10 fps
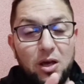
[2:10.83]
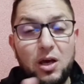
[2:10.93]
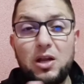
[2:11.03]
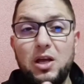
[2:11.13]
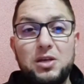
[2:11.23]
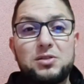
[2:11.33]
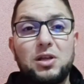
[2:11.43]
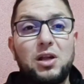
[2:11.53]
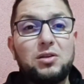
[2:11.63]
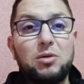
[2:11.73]
ألا ينسى
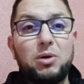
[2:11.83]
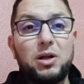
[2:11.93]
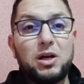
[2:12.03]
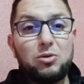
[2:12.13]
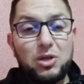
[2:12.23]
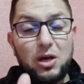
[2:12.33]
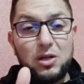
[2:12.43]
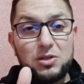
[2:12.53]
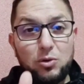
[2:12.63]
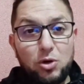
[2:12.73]
الله تبارك وتعالى
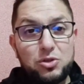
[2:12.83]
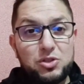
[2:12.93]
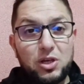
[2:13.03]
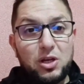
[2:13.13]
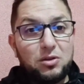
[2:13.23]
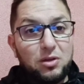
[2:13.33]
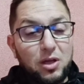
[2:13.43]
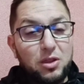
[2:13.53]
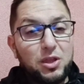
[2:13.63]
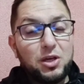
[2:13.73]
سواء الصلاة
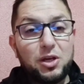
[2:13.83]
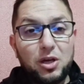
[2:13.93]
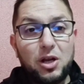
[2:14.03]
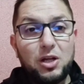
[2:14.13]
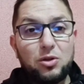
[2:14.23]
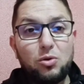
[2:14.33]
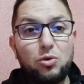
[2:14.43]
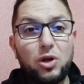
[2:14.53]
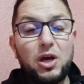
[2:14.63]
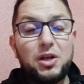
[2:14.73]
الذكر قراءة
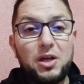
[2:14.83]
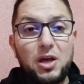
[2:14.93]
القرآن